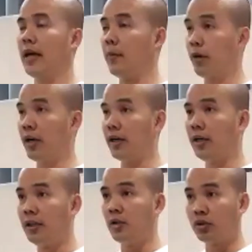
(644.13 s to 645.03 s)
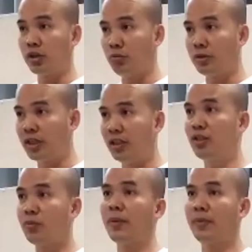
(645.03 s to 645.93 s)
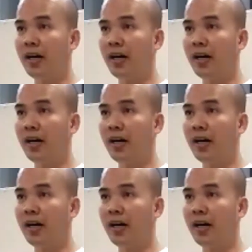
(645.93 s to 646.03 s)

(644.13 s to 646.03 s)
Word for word: không quay là nơi cuộc sống trở nên tốt đẹp